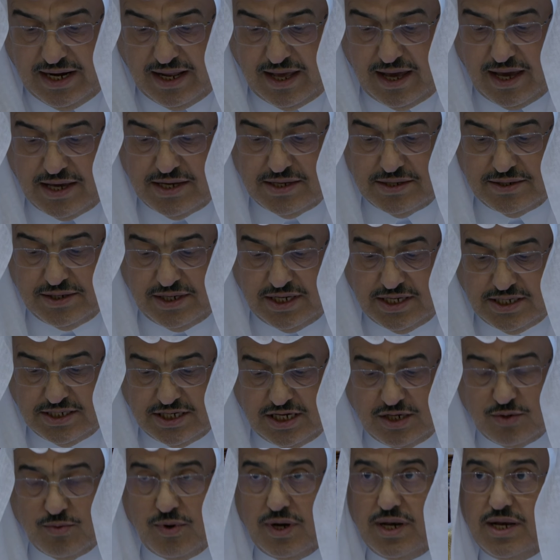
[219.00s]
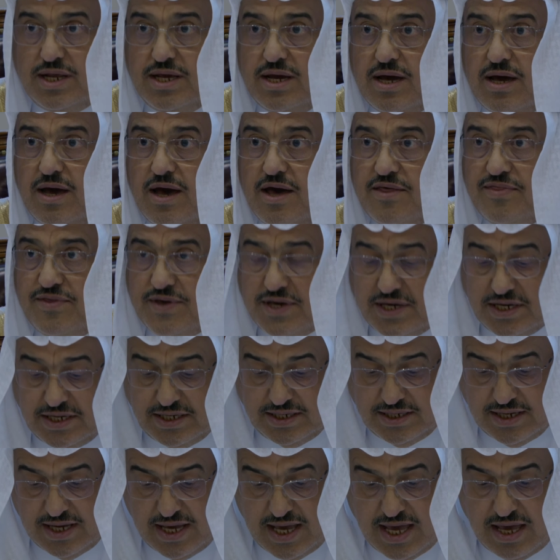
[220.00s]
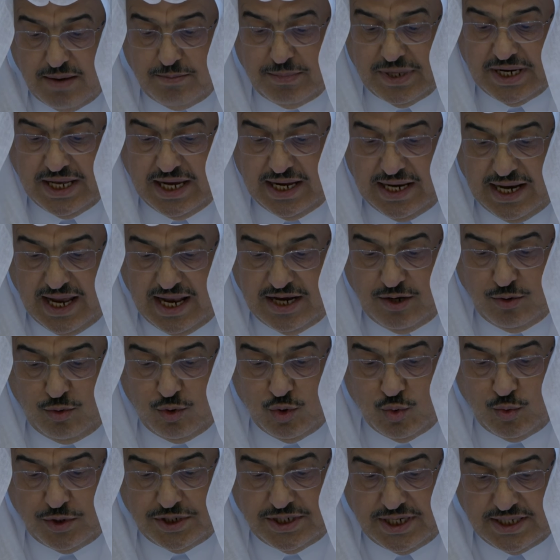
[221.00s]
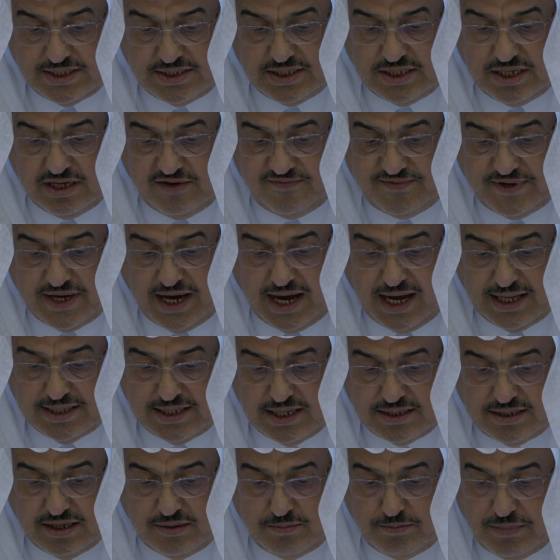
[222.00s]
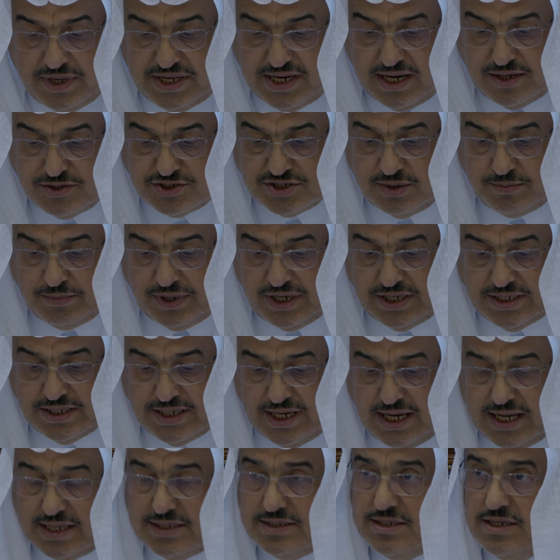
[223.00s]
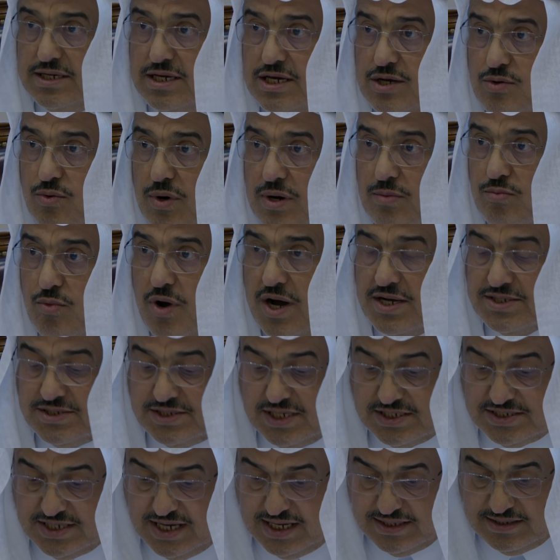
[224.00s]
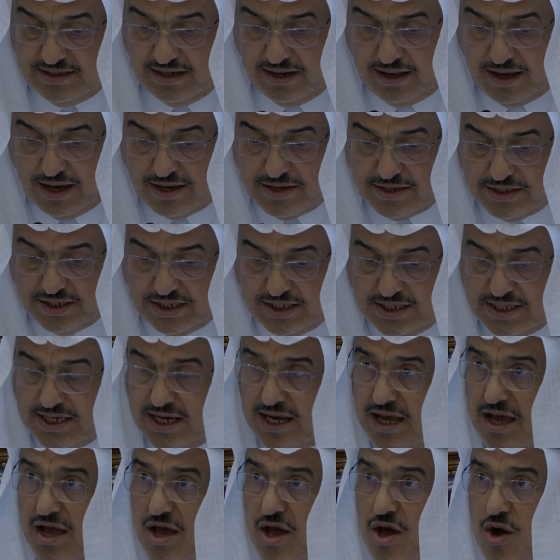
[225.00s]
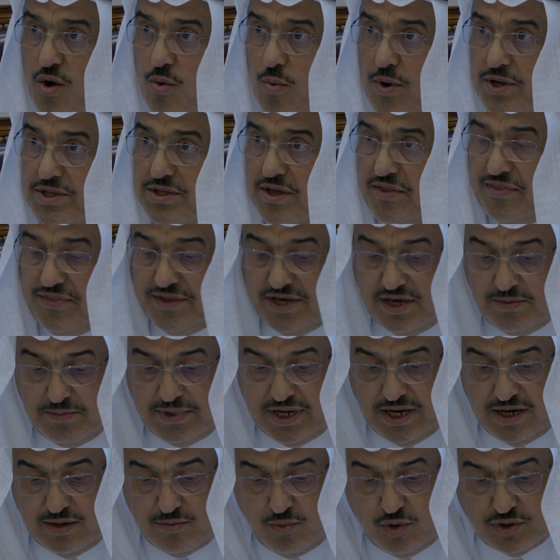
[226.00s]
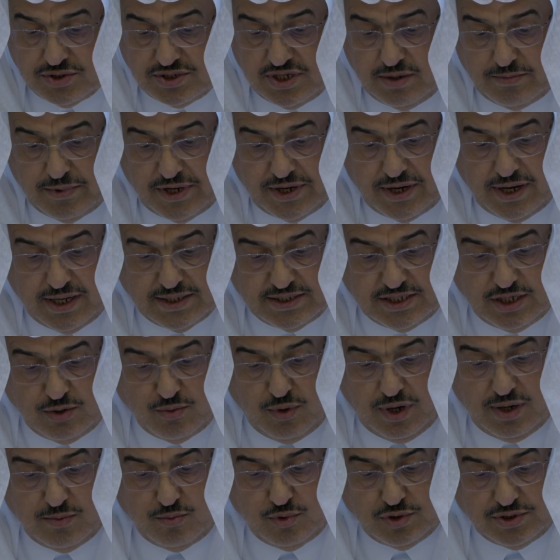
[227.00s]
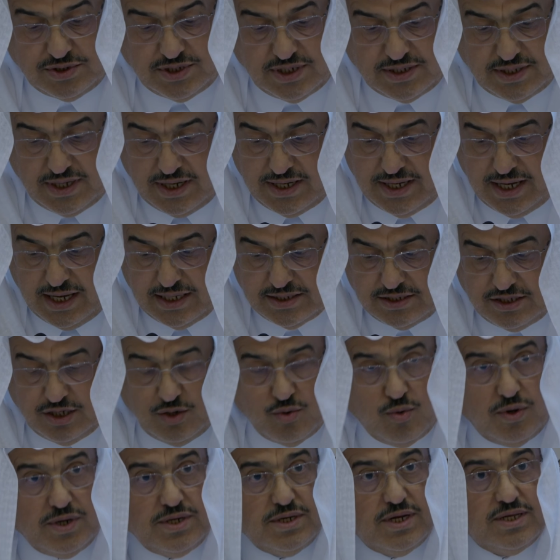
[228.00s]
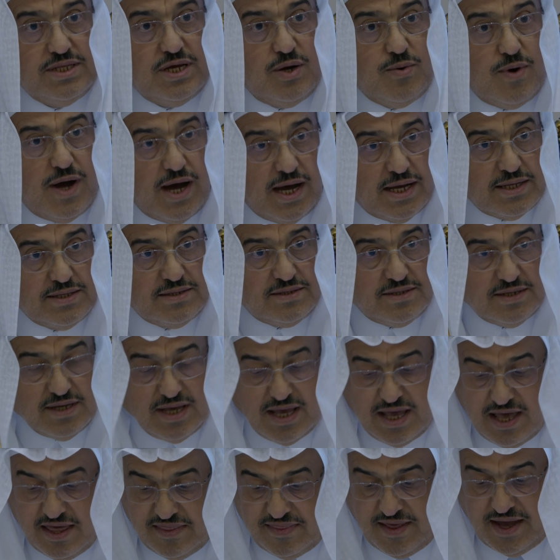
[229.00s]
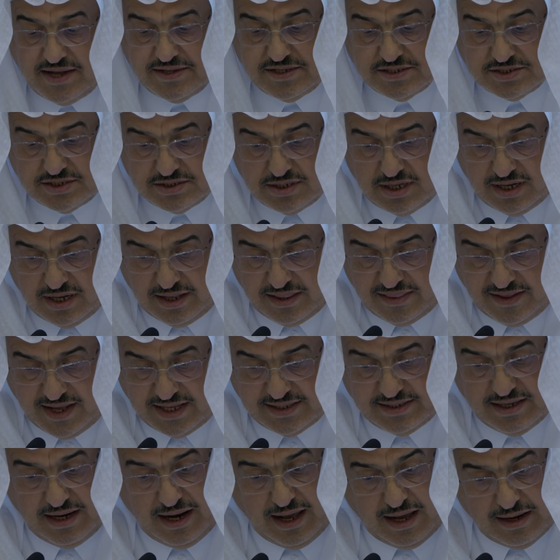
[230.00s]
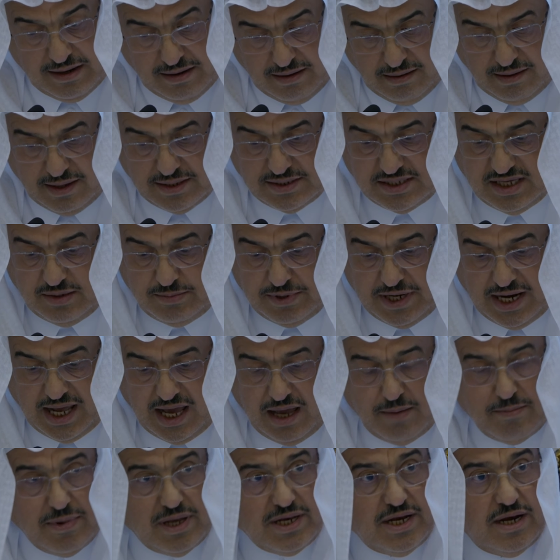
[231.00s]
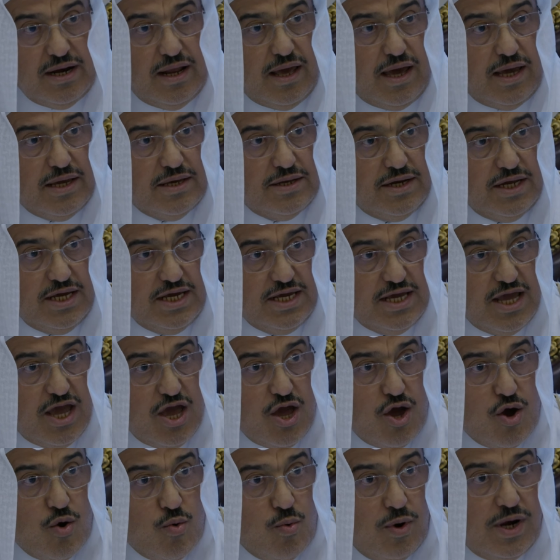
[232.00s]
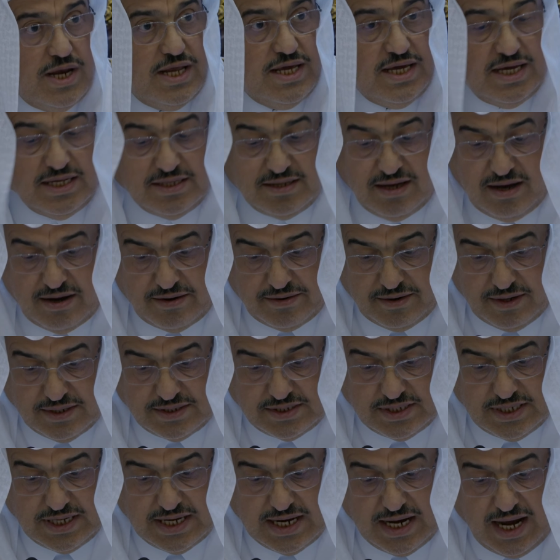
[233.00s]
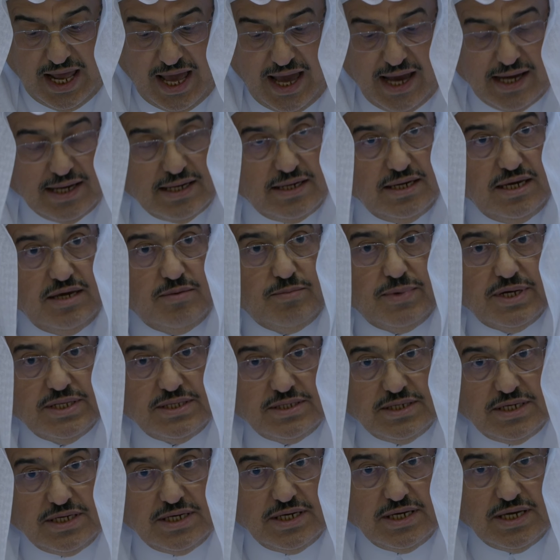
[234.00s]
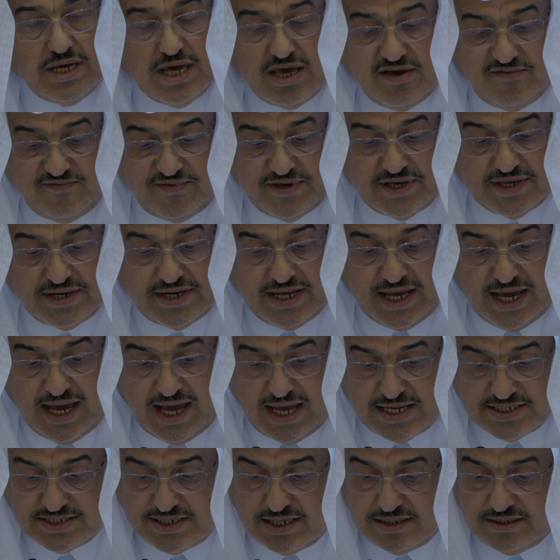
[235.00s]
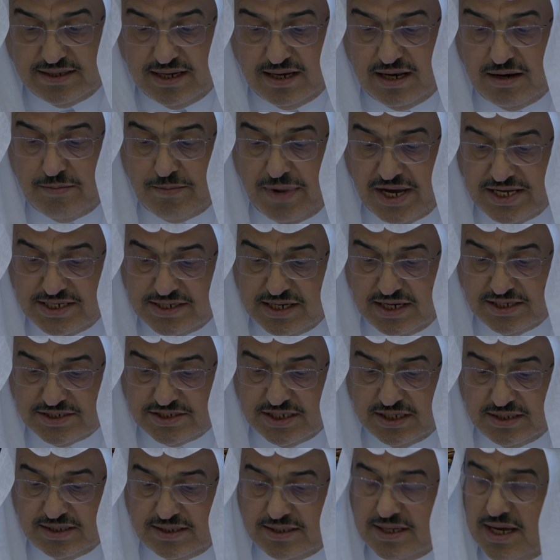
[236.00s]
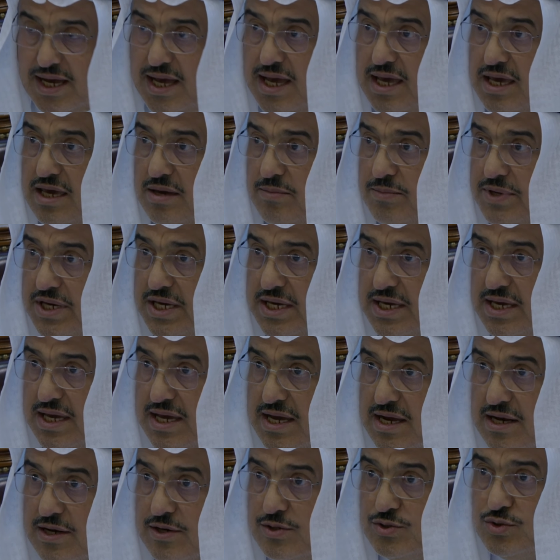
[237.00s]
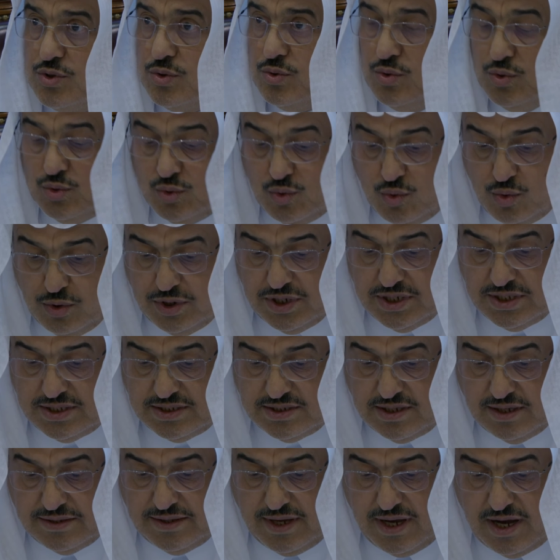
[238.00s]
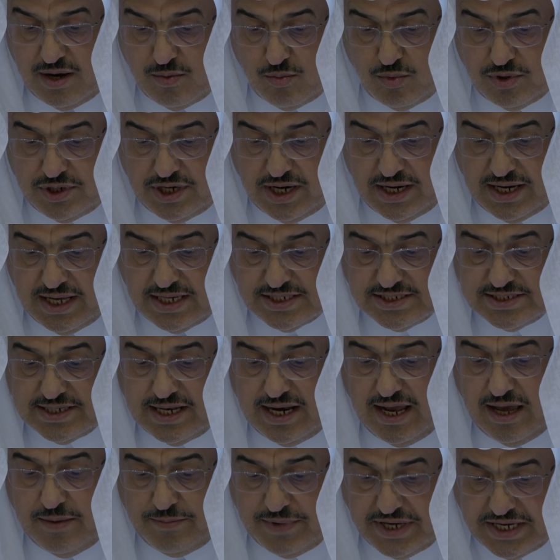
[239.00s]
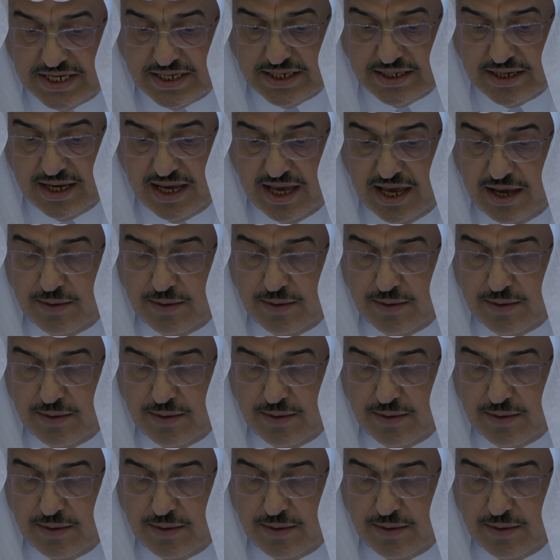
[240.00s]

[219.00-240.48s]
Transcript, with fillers: الخيري والإغاثي من خلال عضويته في عدد من الجمعيات والمؤسسات الخيرية وتنظيمه المؤتمرات والمنتديات والندوات ذات ذات العلاقة بالعمل الخيري ولإدارته الحكيمة في رئاسة المجلس الدائم لصندوق التضامن الإسلامي